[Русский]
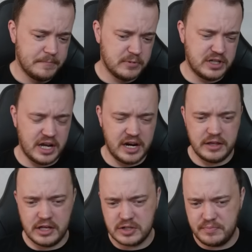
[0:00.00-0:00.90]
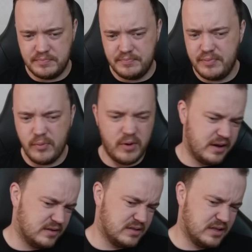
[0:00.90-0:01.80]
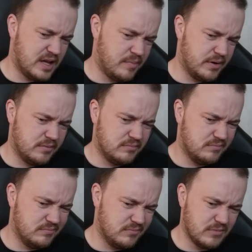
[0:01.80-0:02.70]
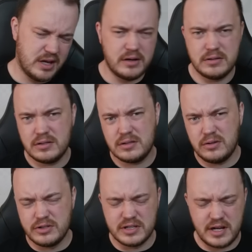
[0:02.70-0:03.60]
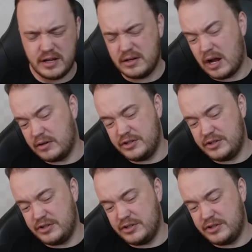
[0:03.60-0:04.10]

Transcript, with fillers: ну, скорее даже более слабый, наверное, сложно сказать,